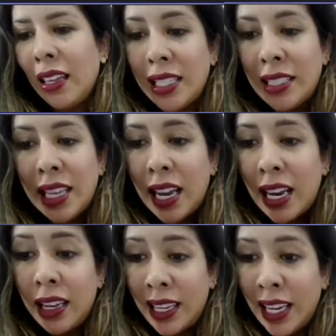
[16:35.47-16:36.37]
esta
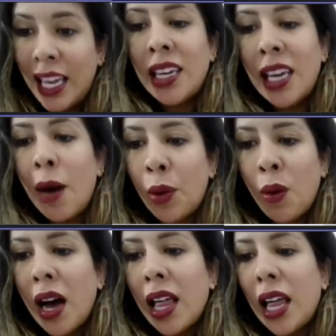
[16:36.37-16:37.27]
ley ya
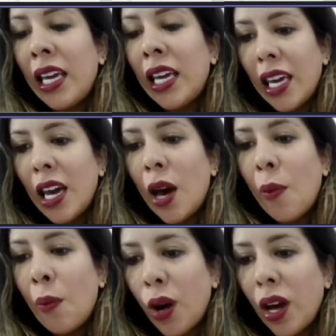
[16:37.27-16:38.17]
aprobada y que ellas
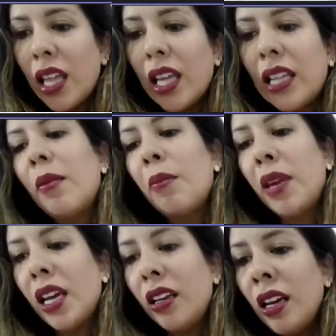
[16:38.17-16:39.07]
puedan
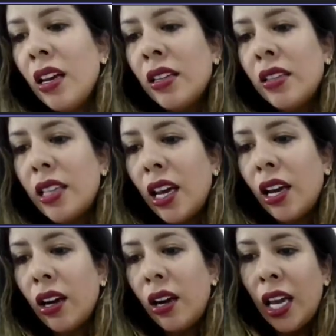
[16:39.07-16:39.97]
también ser
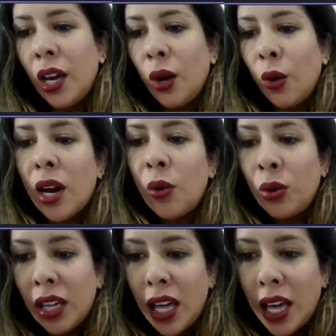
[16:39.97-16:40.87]
eh, una
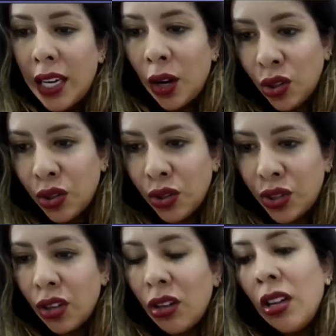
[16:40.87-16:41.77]
unidad de
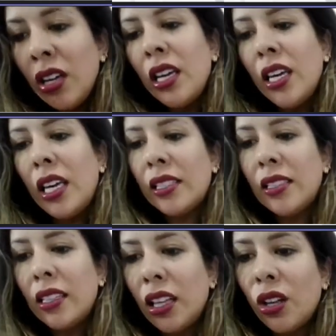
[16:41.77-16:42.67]
negocio y en este
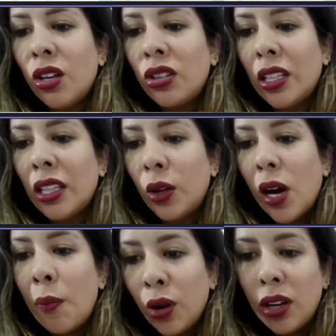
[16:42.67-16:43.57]
sentido tener un
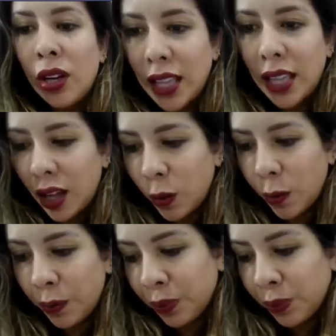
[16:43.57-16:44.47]
apoyo del Estado.